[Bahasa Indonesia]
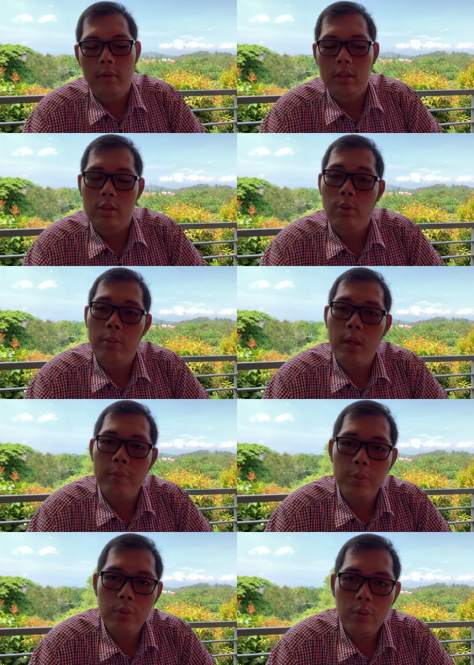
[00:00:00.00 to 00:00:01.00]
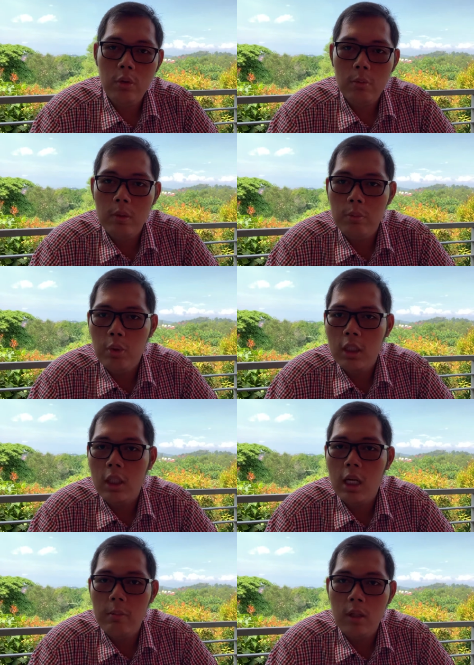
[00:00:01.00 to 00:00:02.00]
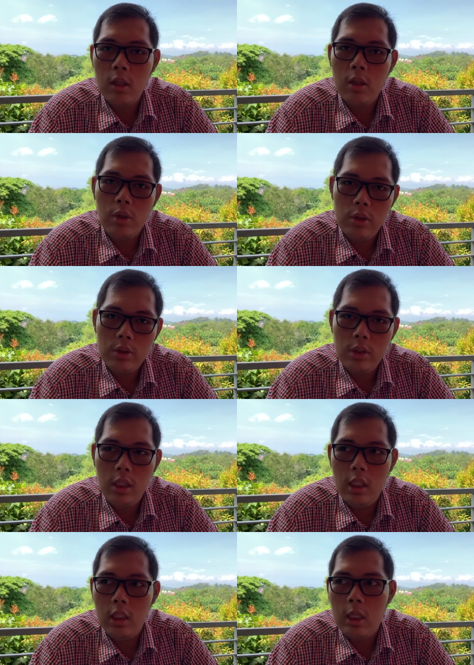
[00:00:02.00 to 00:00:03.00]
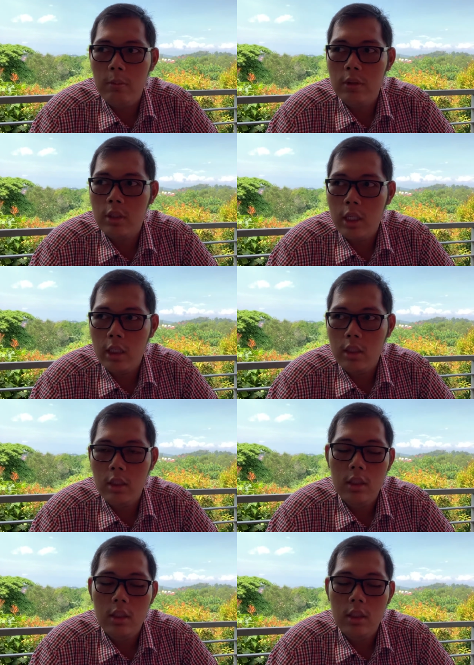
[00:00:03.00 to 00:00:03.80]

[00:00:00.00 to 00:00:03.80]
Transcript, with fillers: mahasiswa mampu untuk membuat kabel cross dan kabel strike.